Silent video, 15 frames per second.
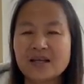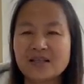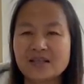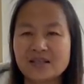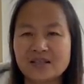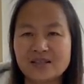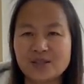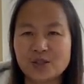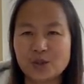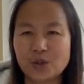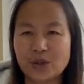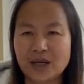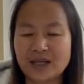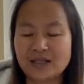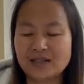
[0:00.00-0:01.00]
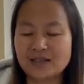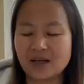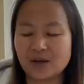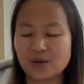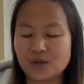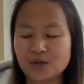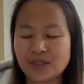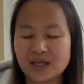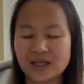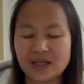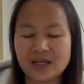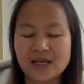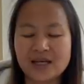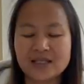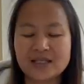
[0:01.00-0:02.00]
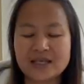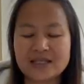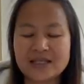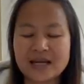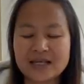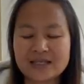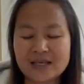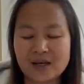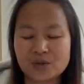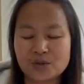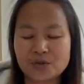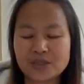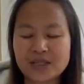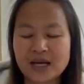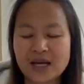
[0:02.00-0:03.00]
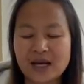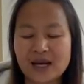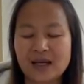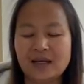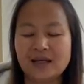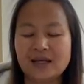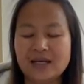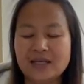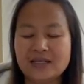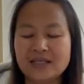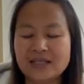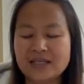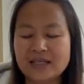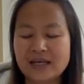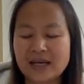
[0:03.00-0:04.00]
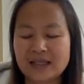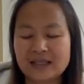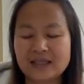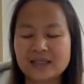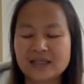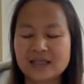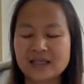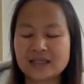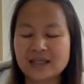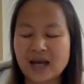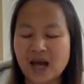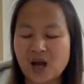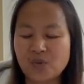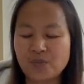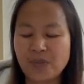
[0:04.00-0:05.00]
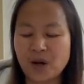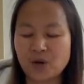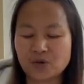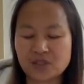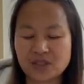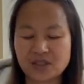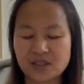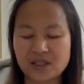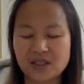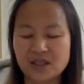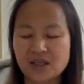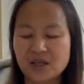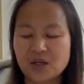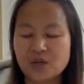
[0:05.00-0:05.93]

其实船早就沉了，人家早就上岸了。新西兰呢是一个藏宝之地。